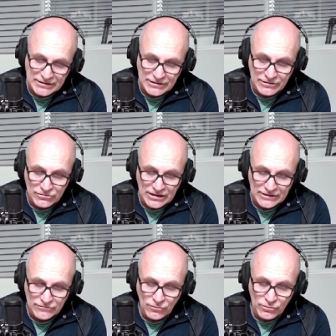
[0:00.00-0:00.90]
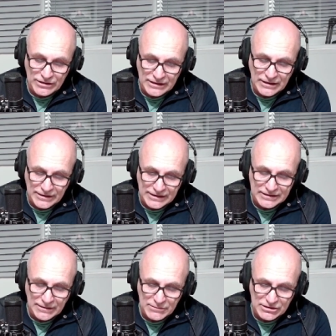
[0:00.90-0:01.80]
y en otras unidas
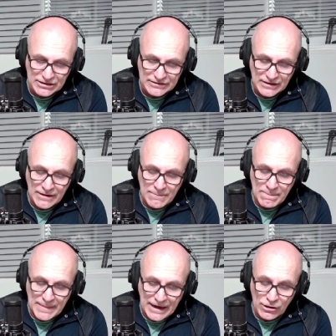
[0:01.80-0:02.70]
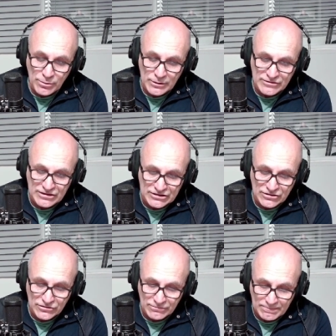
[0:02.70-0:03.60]
directamente a los
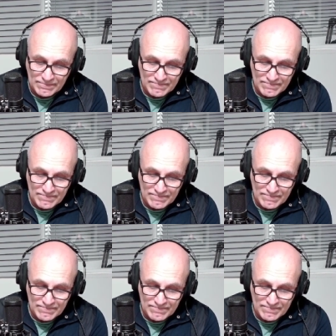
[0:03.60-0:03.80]
bolsillos.